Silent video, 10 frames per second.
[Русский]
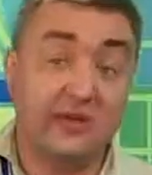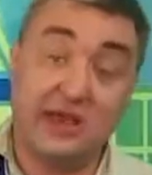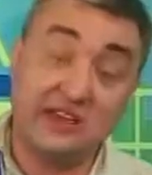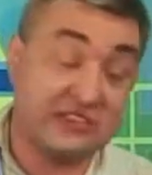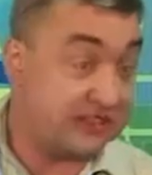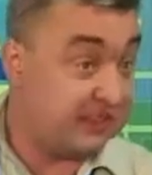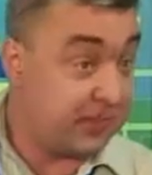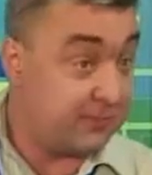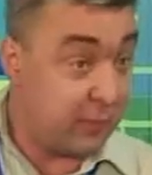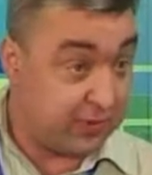конечно,
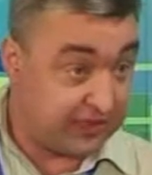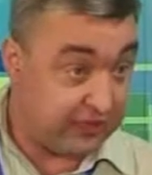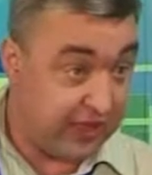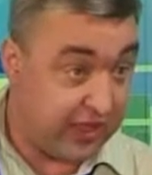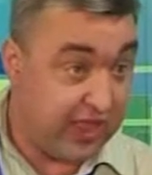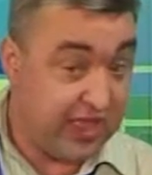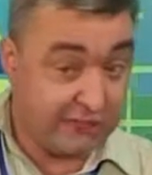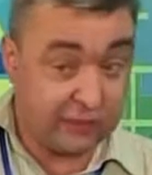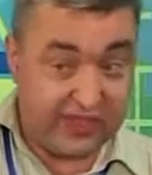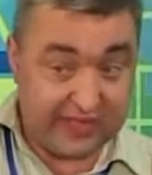отличить по образованию.
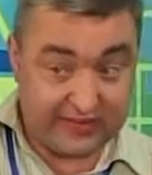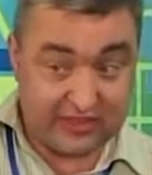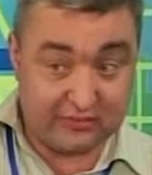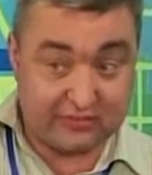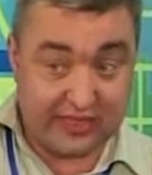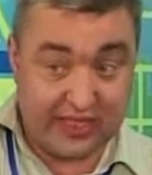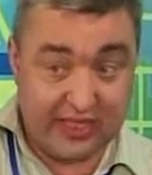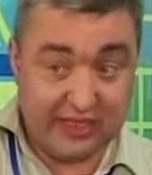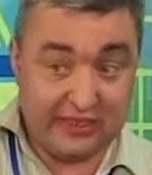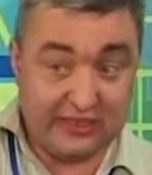Вот я, скажем так... Да,
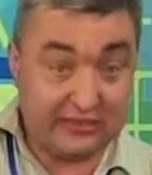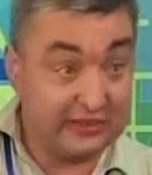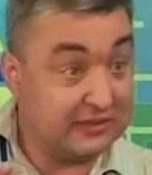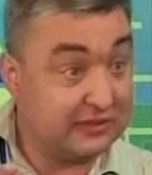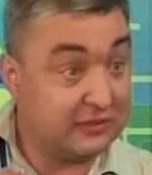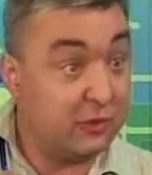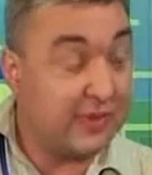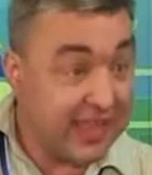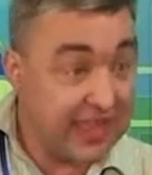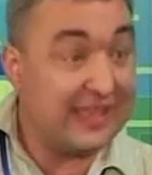есть образование э, У
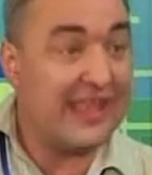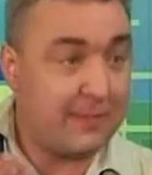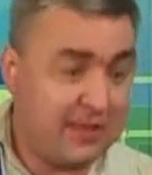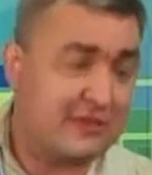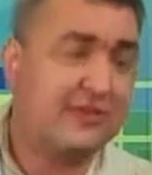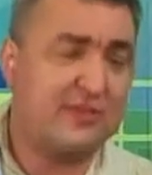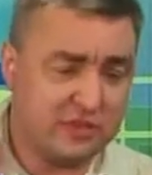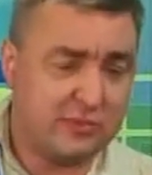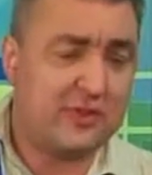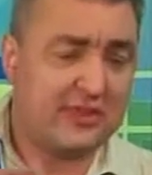меня, я первый,
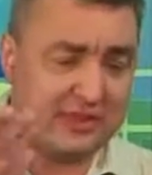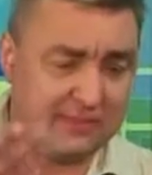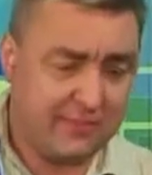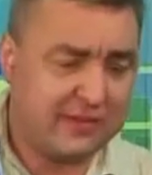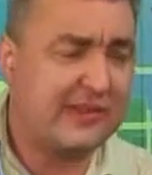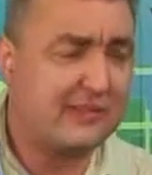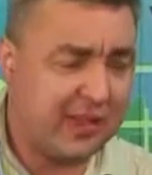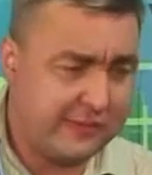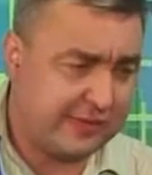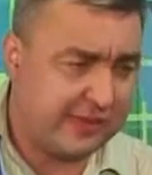почему угу. первый
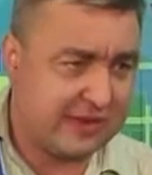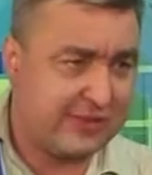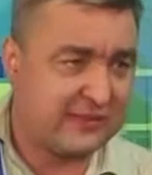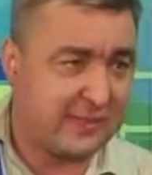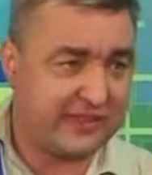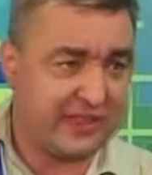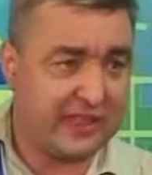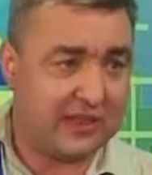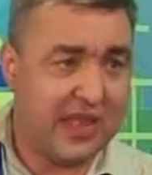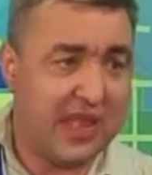дипломированный гармонист
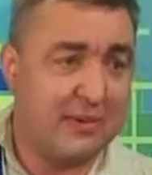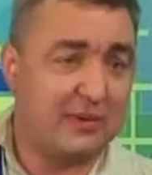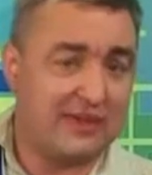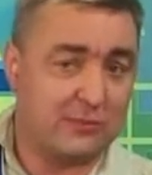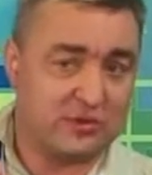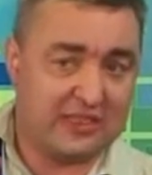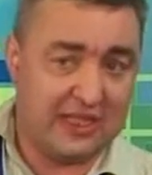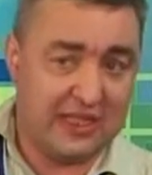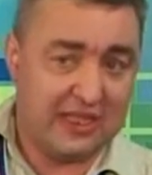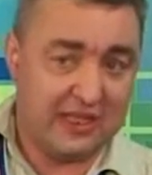профессионал? Потому
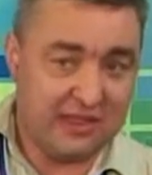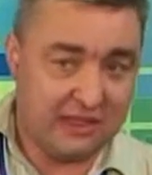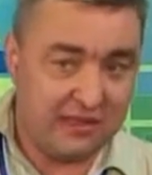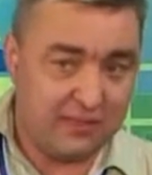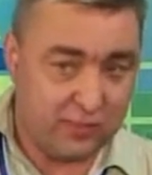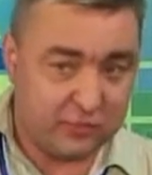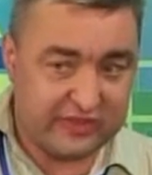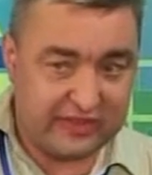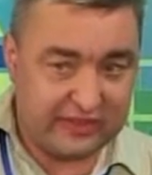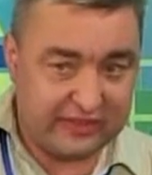что
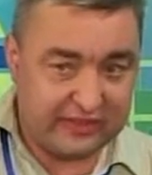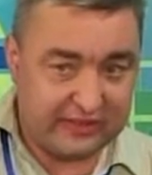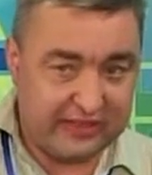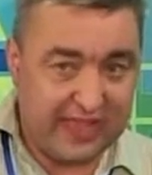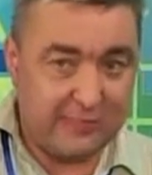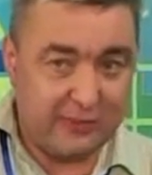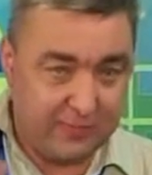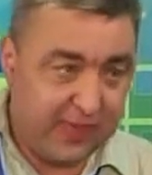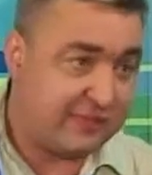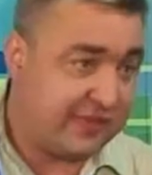просто я был
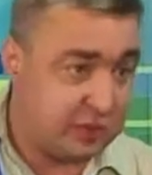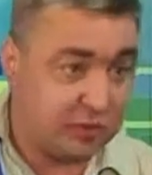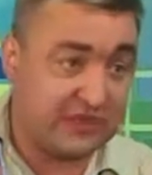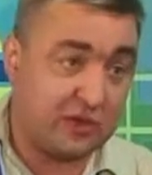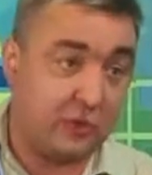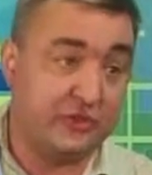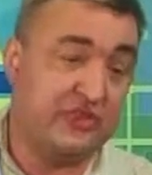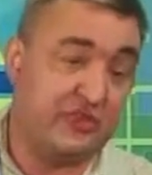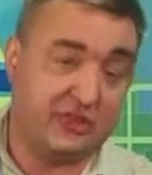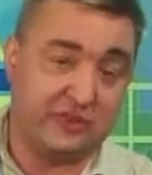первый, кто
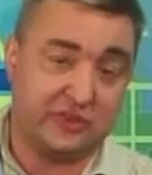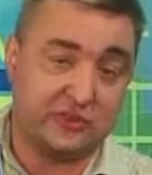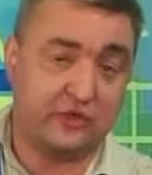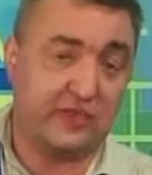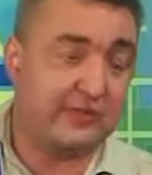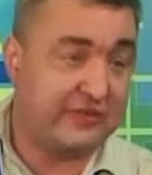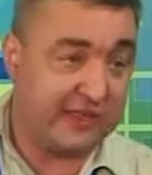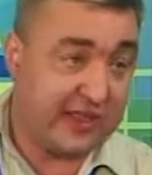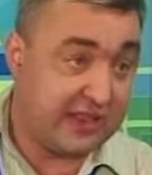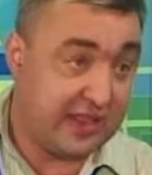закончил высшее учебное
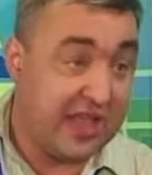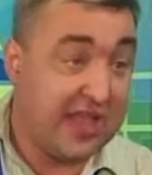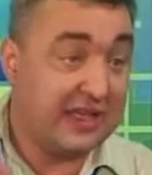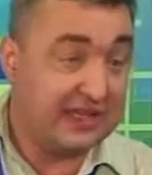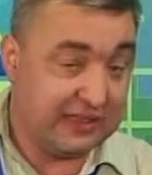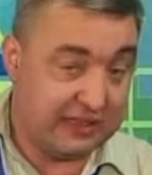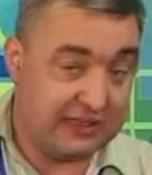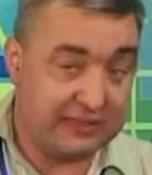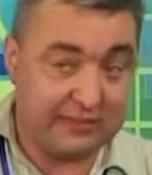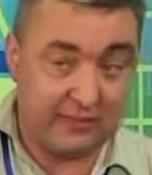заведение,
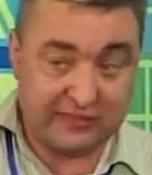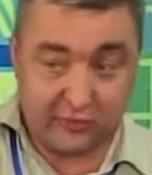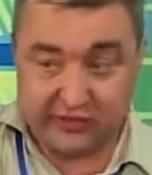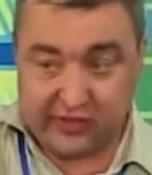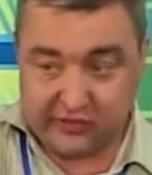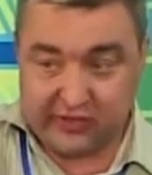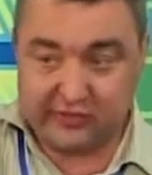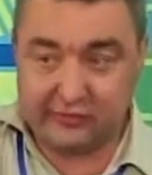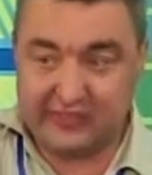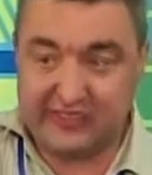Московский государственный